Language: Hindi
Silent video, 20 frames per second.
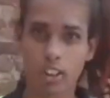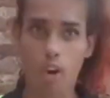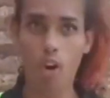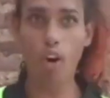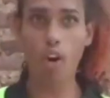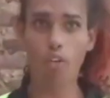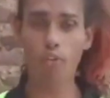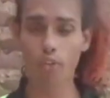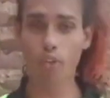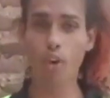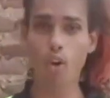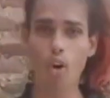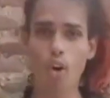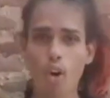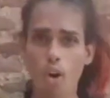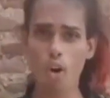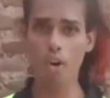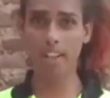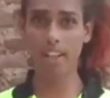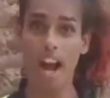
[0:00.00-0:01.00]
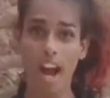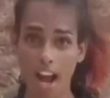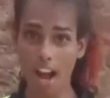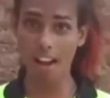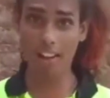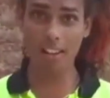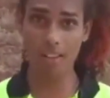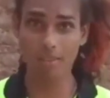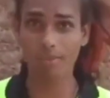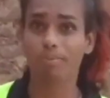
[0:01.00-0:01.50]
ओफो
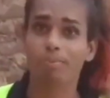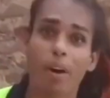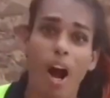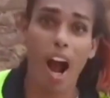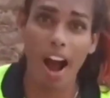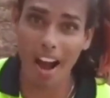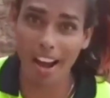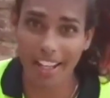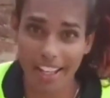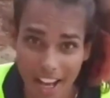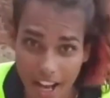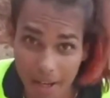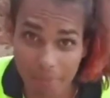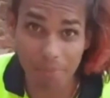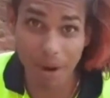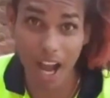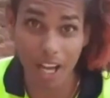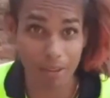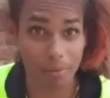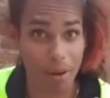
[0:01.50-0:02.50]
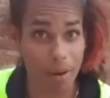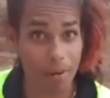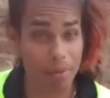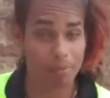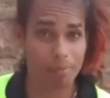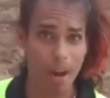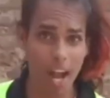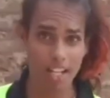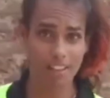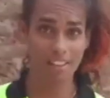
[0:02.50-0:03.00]
यार बाय यार बाद में
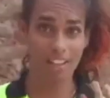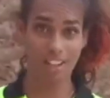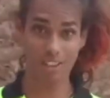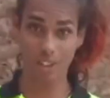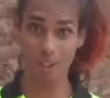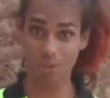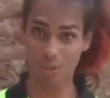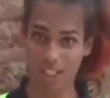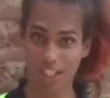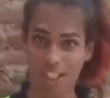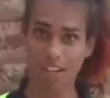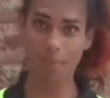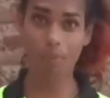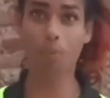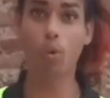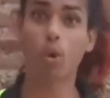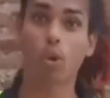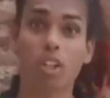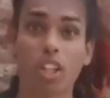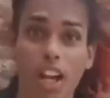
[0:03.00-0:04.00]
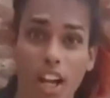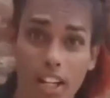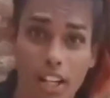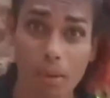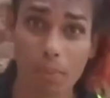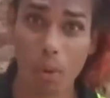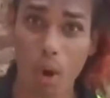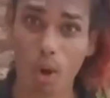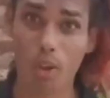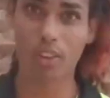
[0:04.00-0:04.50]
बात करता हूँ ठीक है पोटी आ रही
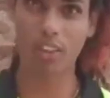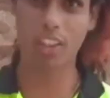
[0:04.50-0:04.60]
बहुत